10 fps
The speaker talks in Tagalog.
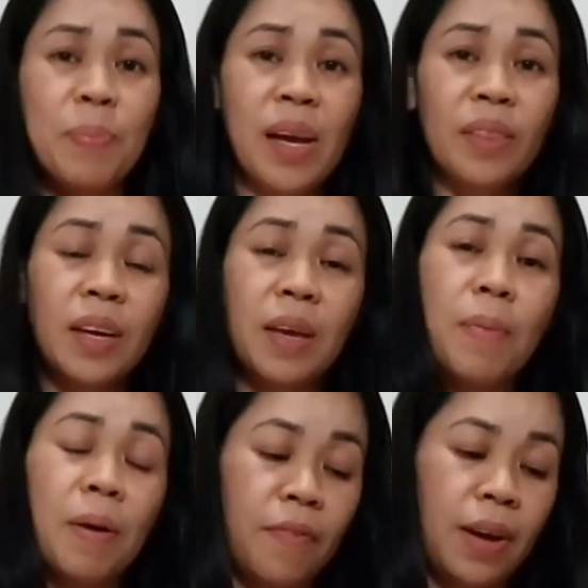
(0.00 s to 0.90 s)
ang bibigat ng
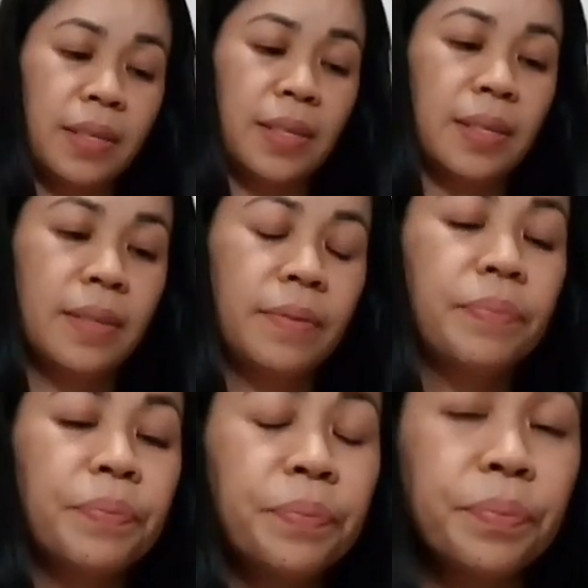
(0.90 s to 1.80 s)
ibang vans.
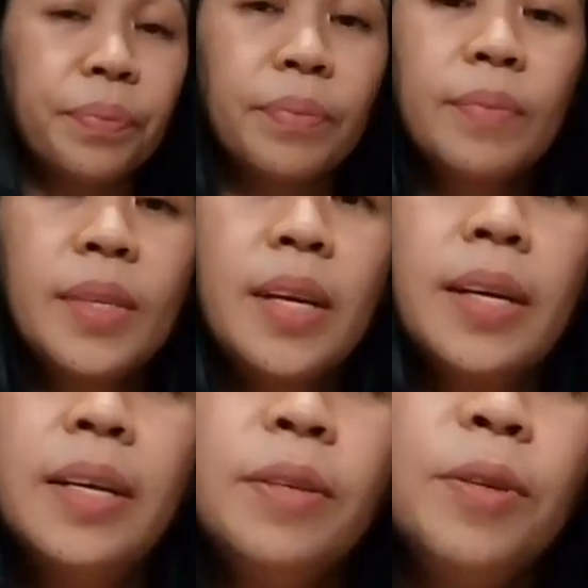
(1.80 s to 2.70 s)

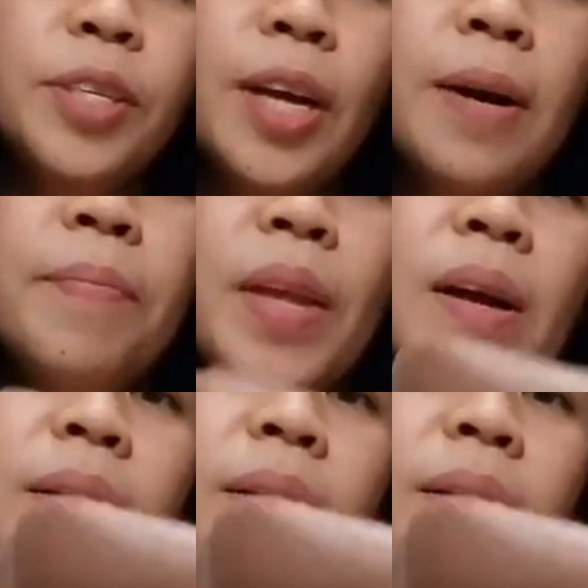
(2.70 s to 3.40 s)
Ganito siya.